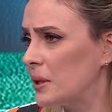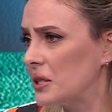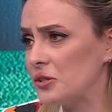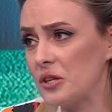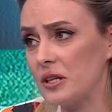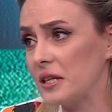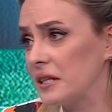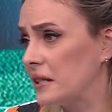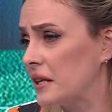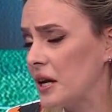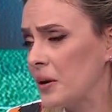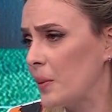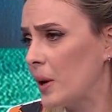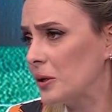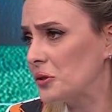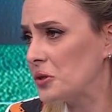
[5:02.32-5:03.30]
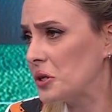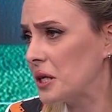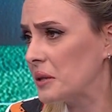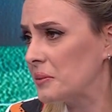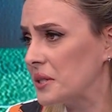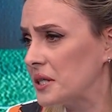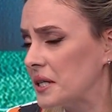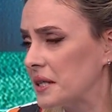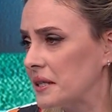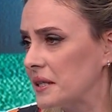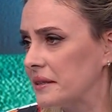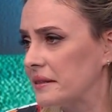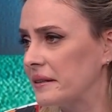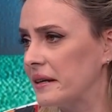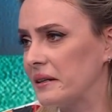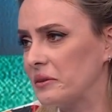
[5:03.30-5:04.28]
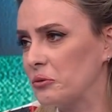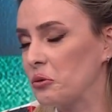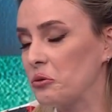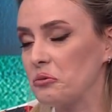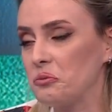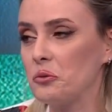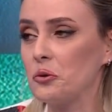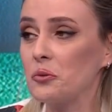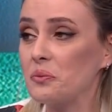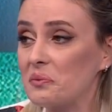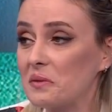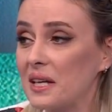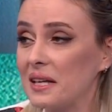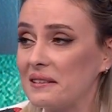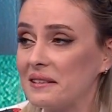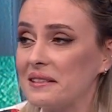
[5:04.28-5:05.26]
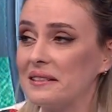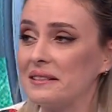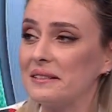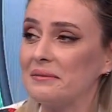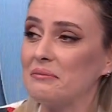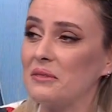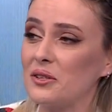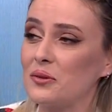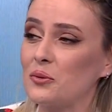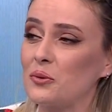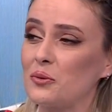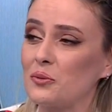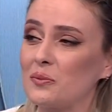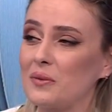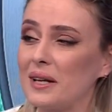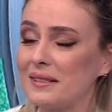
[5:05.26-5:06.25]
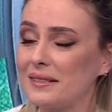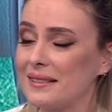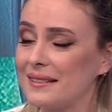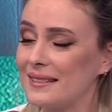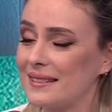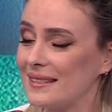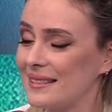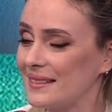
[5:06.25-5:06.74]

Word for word: edecek ya da yabancı yeni bir teknik direktör mü getirir? Nasıl yorumlarsınız?